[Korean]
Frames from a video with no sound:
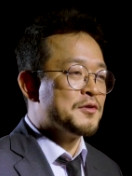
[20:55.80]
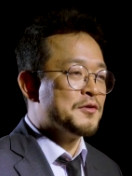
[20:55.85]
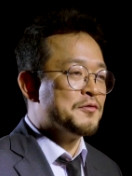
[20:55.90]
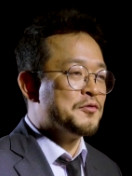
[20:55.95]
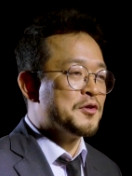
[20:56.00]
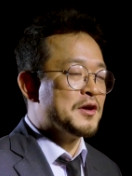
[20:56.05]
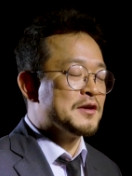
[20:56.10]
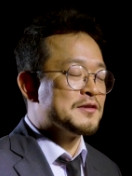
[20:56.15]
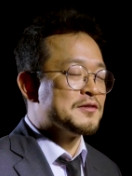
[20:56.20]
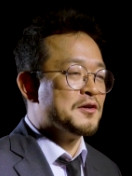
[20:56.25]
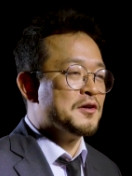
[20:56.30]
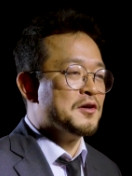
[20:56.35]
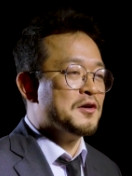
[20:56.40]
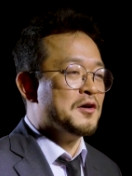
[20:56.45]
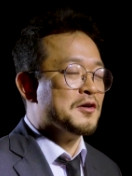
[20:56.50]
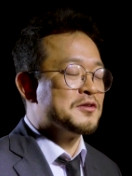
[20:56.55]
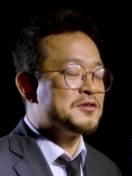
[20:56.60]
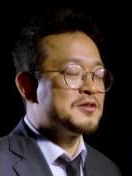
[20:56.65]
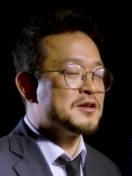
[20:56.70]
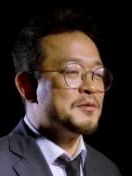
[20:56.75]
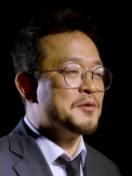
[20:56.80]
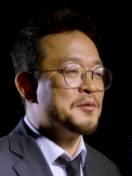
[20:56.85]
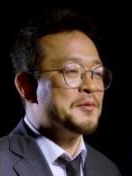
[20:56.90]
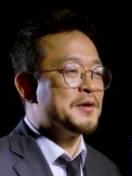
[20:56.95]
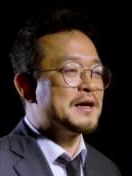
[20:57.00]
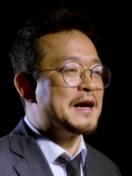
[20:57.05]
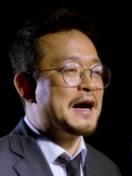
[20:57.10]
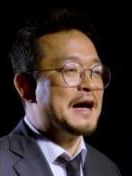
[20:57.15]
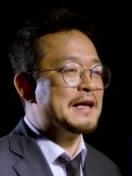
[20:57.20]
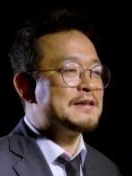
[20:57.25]
리뷰에서 어떻게
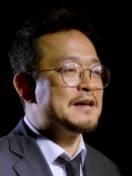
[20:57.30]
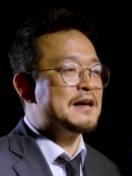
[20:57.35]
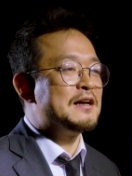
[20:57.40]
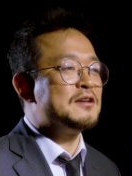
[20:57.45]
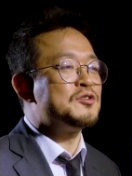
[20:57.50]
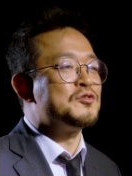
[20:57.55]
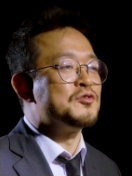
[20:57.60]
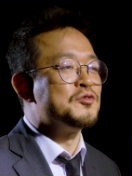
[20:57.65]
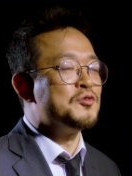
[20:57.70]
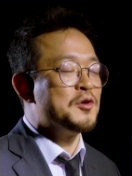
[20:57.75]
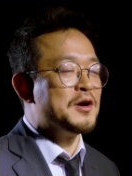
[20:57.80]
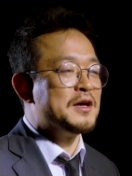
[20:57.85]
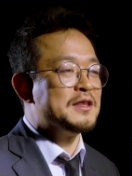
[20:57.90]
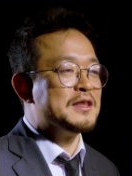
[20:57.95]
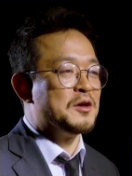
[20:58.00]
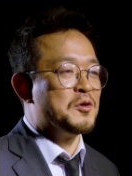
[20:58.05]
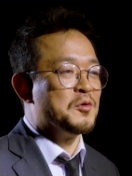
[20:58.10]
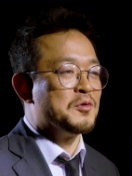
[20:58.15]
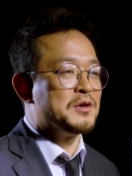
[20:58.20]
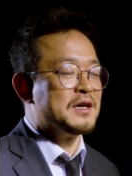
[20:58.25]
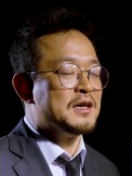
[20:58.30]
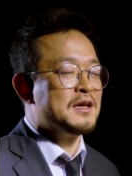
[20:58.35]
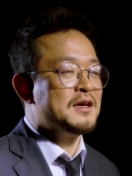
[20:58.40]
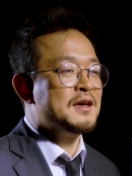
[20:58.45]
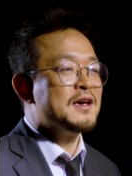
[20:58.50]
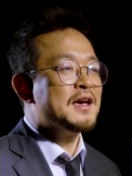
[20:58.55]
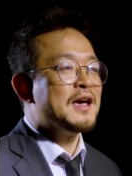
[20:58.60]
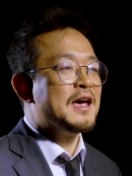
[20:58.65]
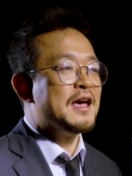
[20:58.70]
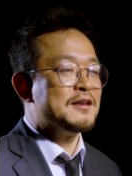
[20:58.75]
보면 가장 중요한
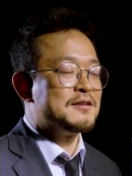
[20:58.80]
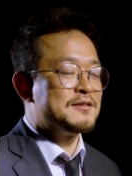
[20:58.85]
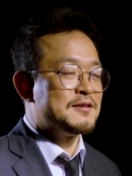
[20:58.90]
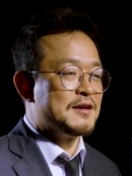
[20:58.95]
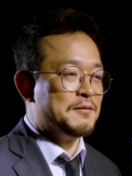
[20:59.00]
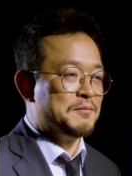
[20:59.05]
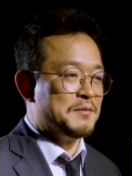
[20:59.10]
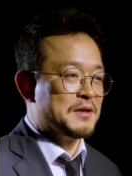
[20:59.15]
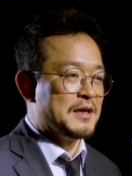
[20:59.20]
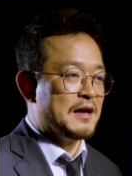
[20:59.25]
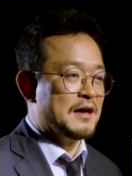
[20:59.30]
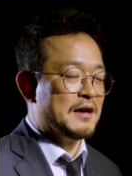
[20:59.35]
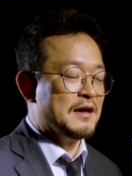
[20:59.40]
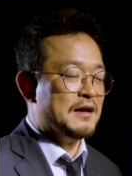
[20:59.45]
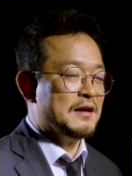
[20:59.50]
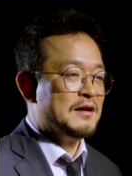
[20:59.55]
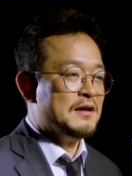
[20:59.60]
내용이 에세이입니다.